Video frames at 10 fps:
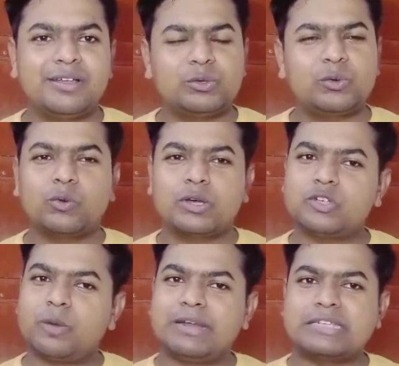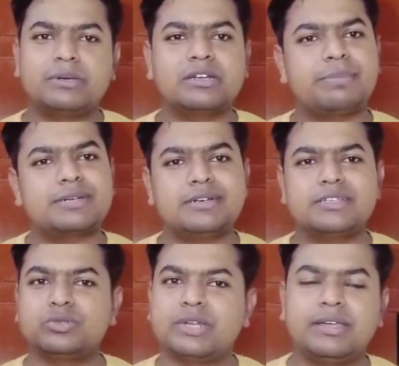दोनों के जॉब प्लेसमेंट का
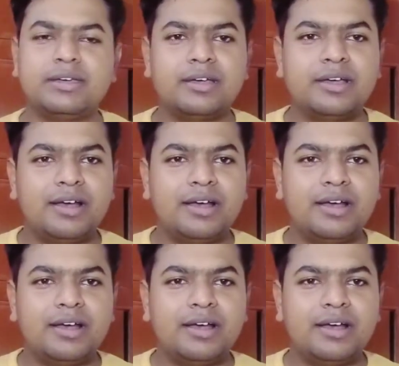परसेंटेज उतना ही है